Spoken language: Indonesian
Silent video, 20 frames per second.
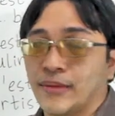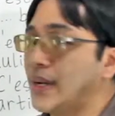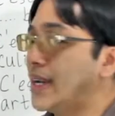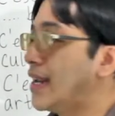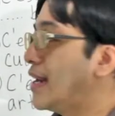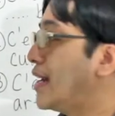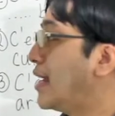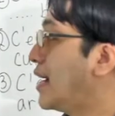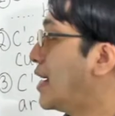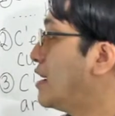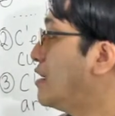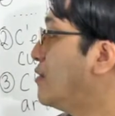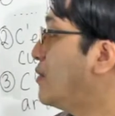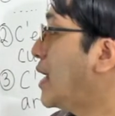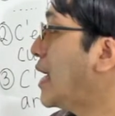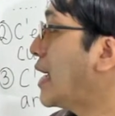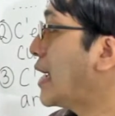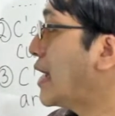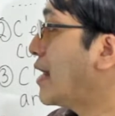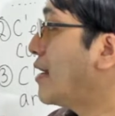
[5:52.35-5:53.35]
beda dengan di
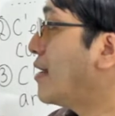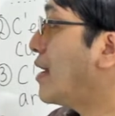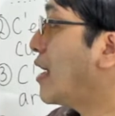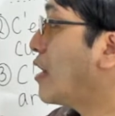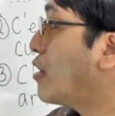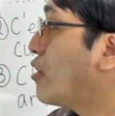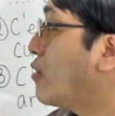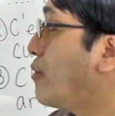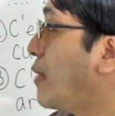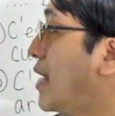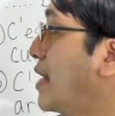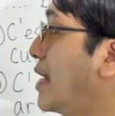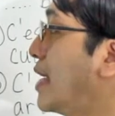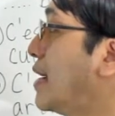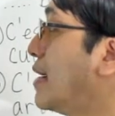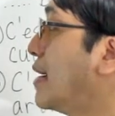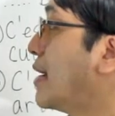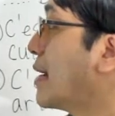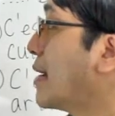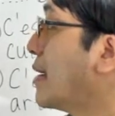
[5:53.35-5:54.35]
bahasa Inggris yaitu main
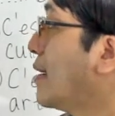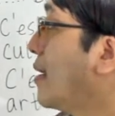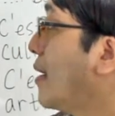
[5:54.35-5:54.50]
gender.